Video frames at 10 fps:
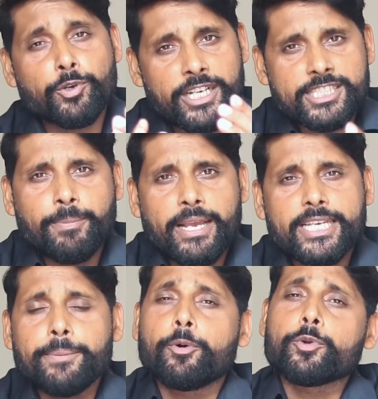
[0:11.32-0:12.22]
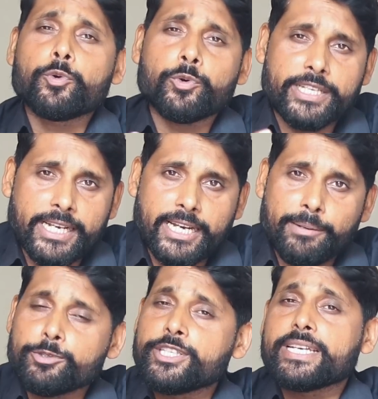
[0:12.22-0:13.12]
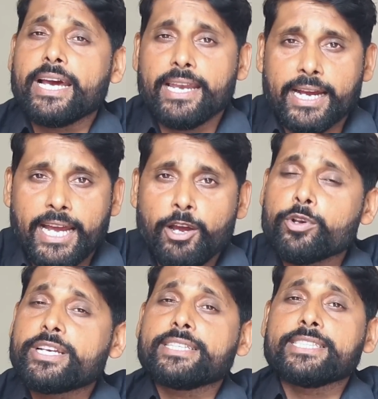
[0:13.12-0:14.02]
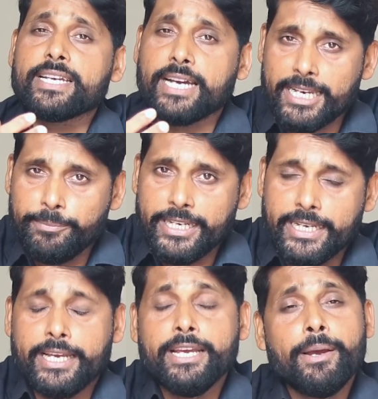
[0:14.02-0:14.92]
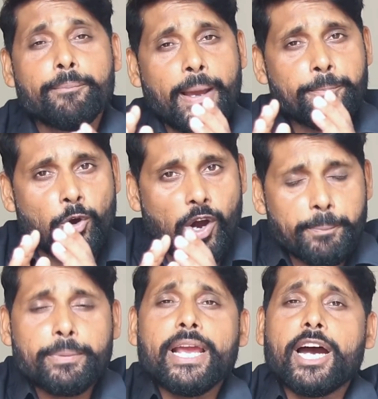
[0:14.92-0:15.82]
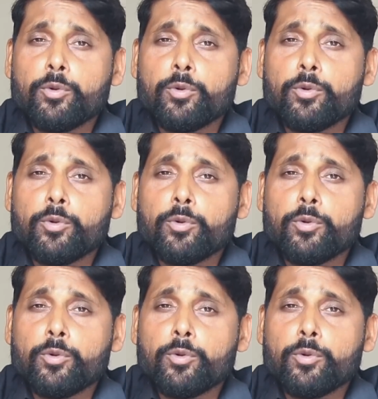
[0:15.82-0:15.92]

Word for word: तो इस बाइक की फोटो को देखकर मुझे क्या लगा है और क्या जानकारी मिली है मैं आपको अपने